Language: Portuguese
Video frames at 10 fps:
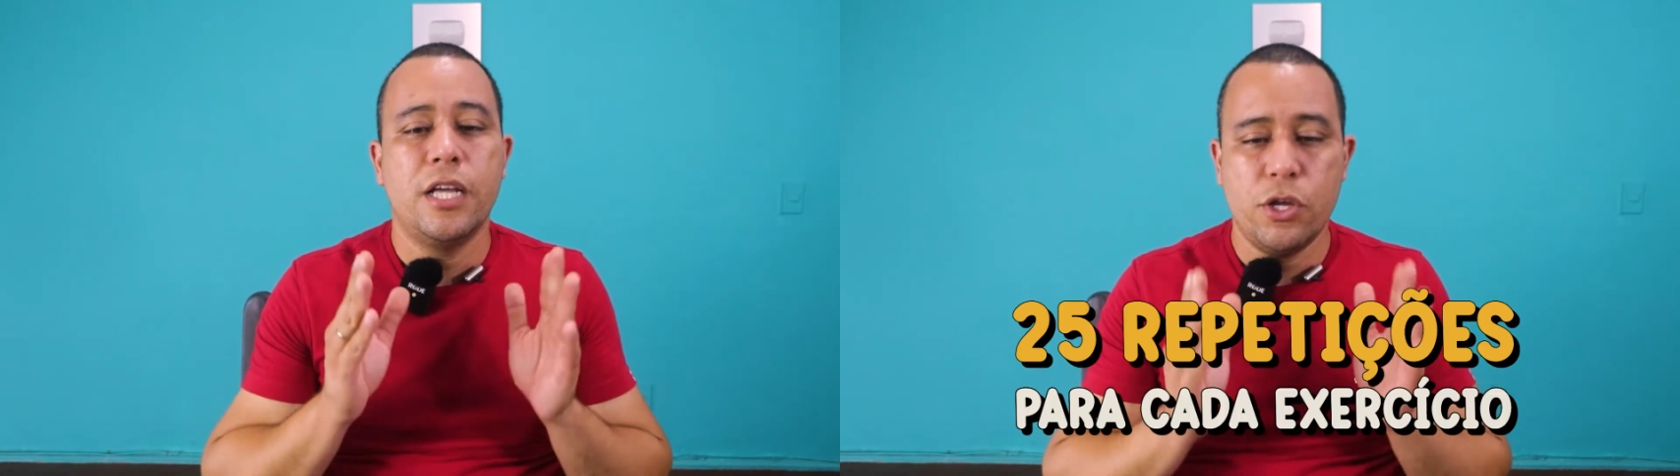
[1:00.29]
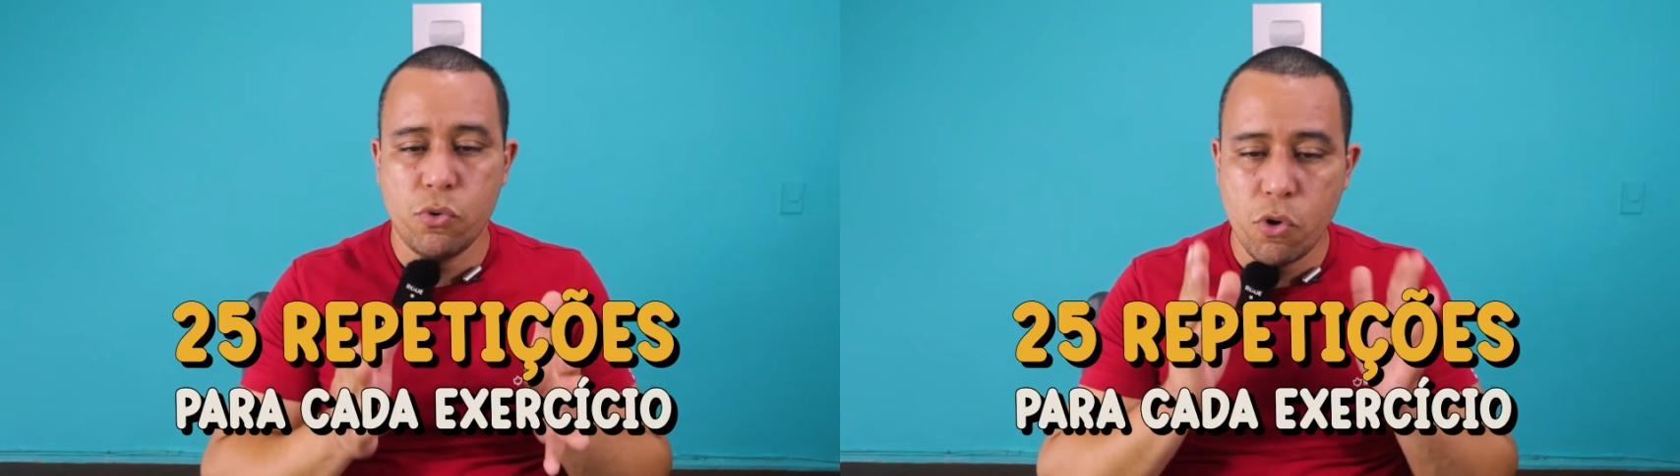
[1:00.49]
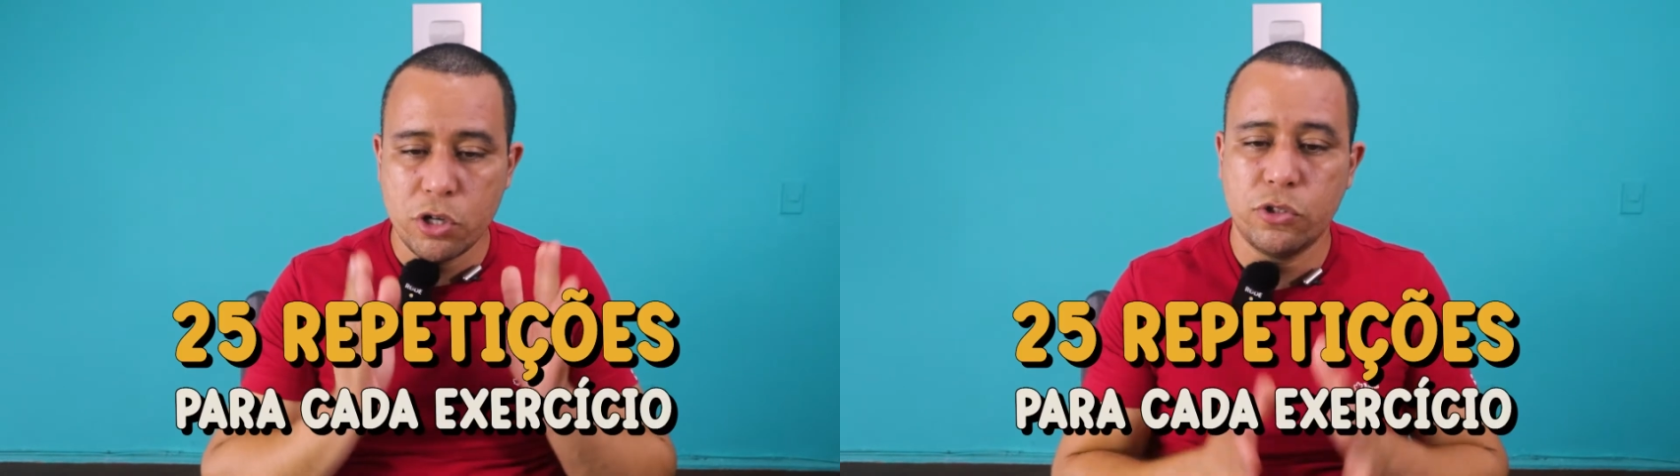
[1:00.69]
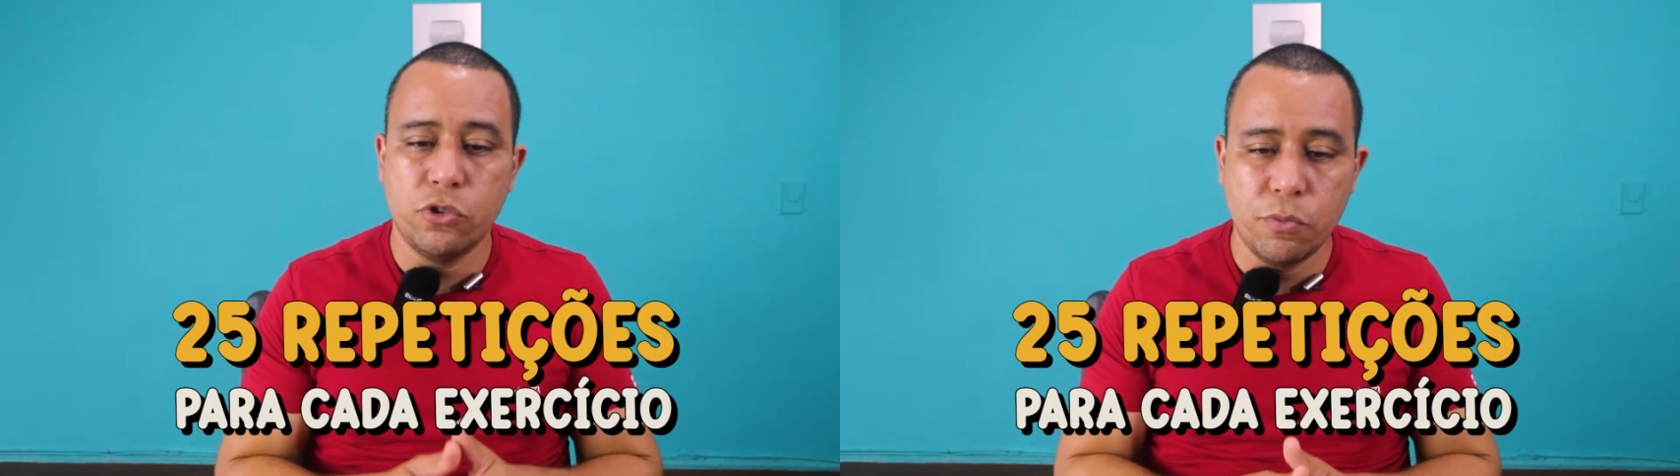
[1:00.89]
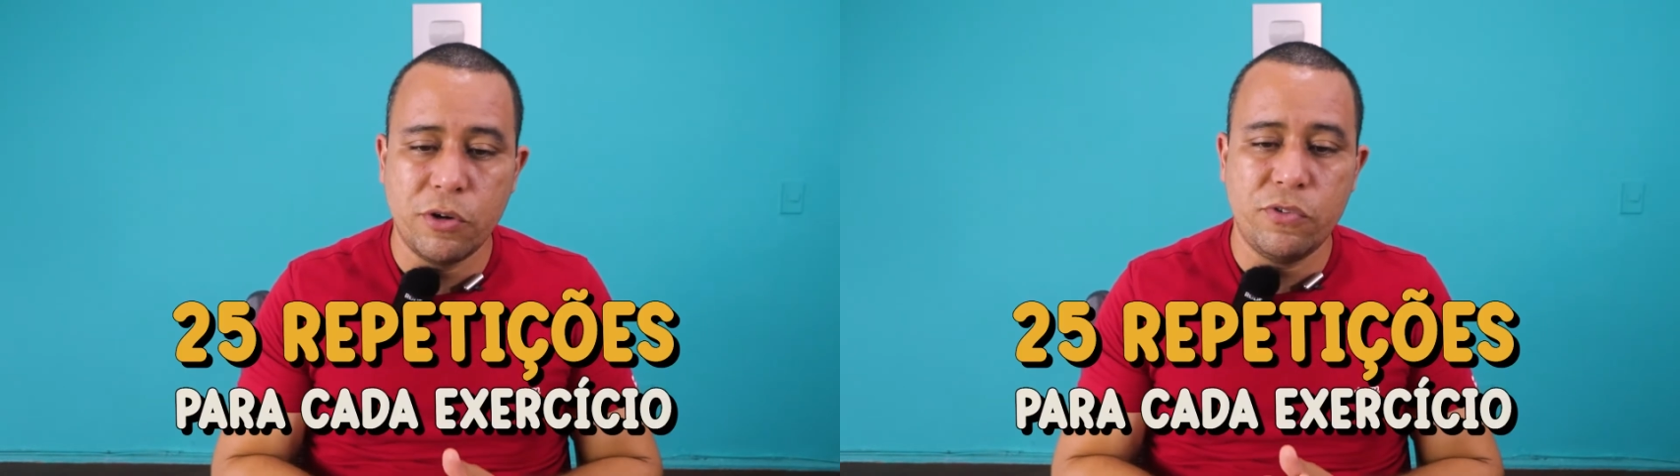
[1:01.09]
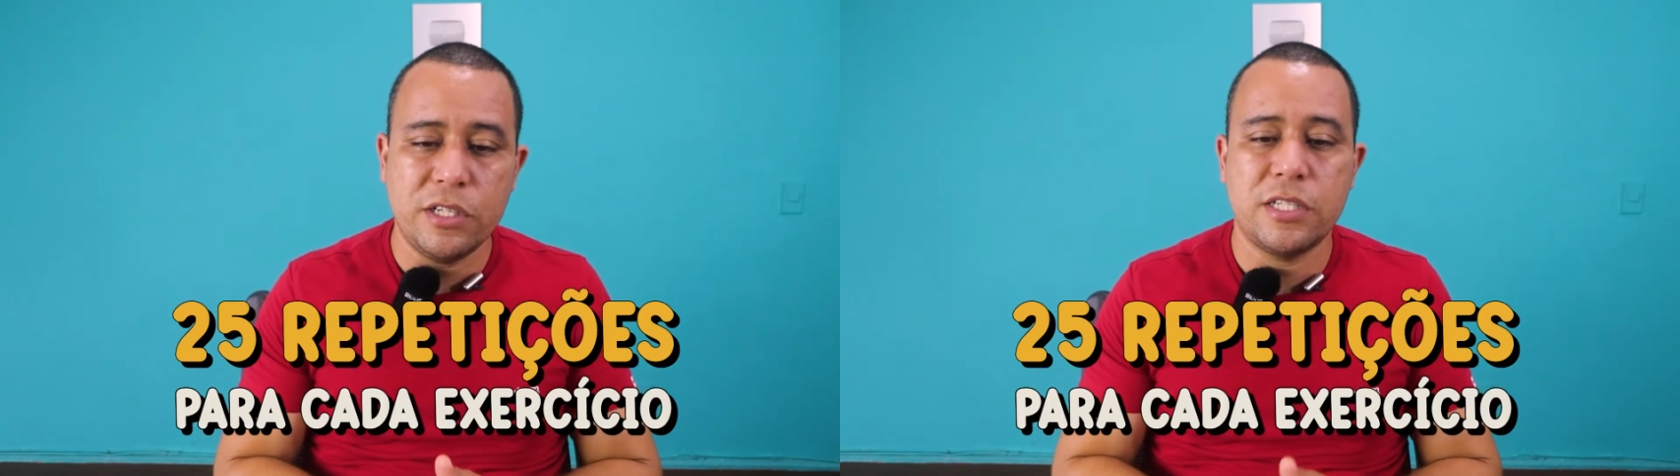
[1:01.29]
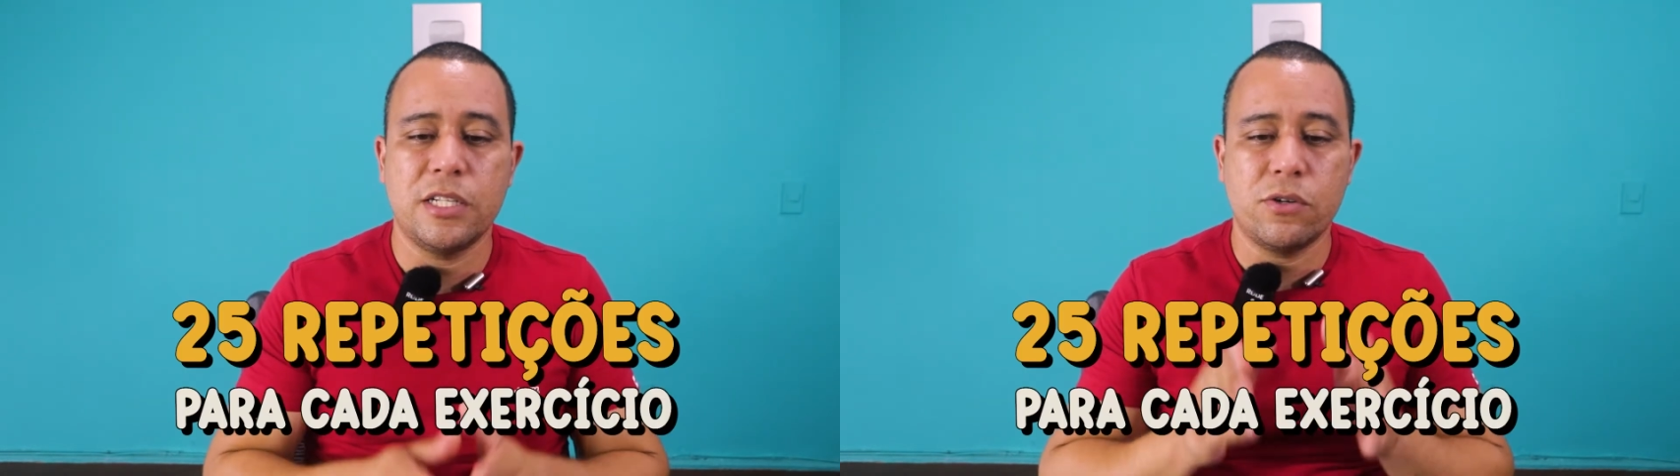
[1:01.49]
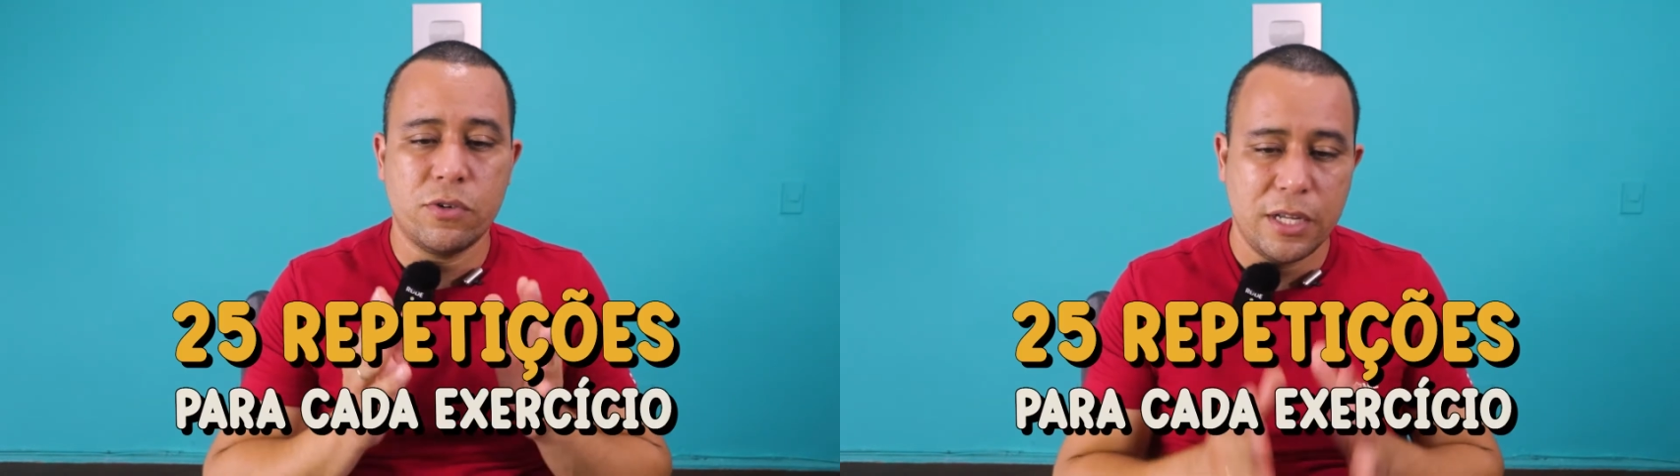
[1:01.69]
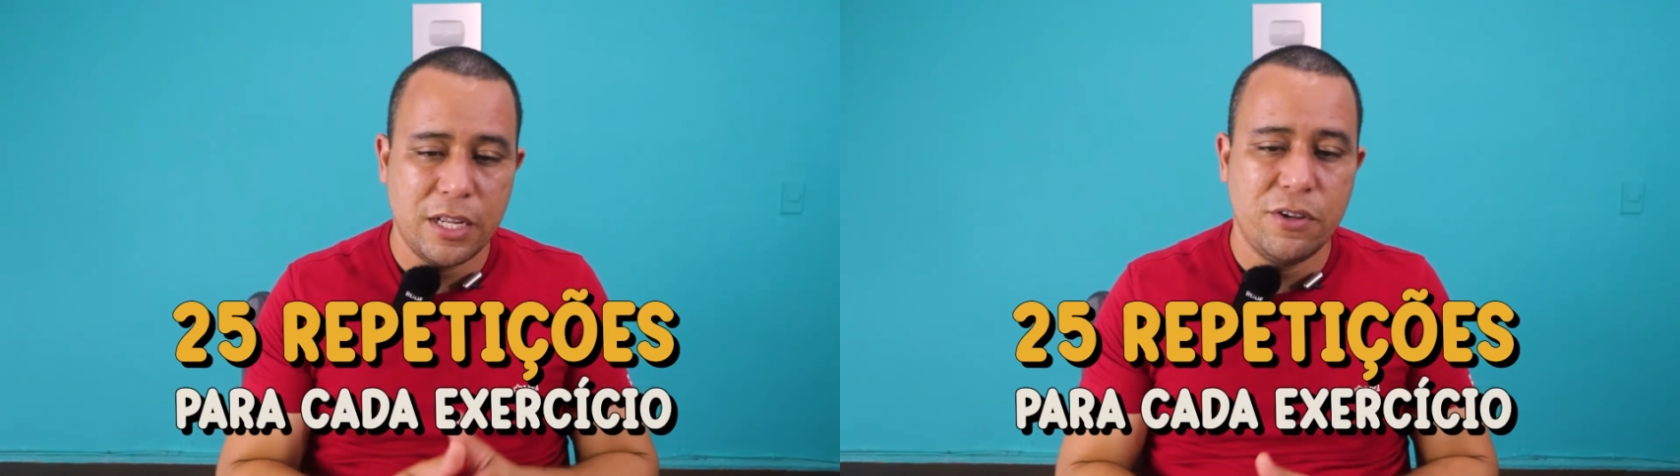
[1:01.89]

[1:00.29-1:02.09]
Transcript: eu gosto do número 25,